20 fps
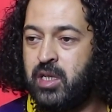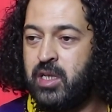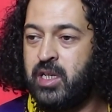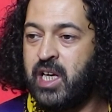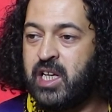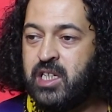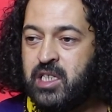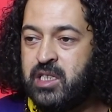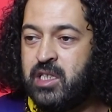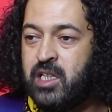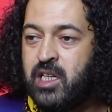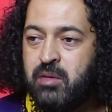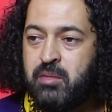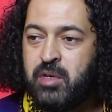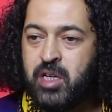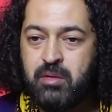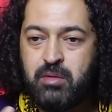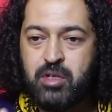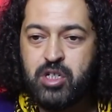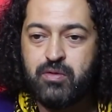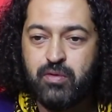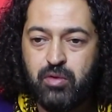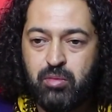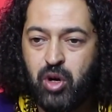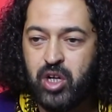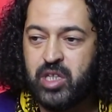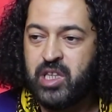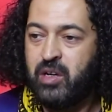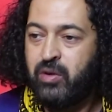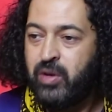الكاليتي ما يهمنيش في
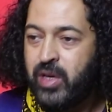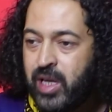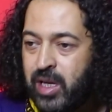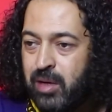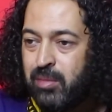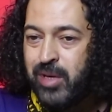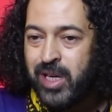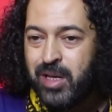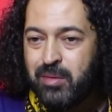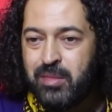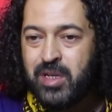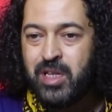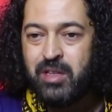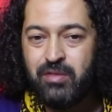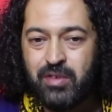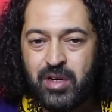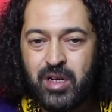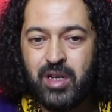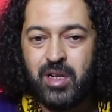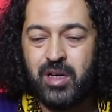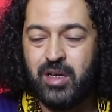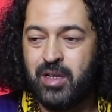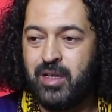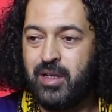المحتوى يهمني في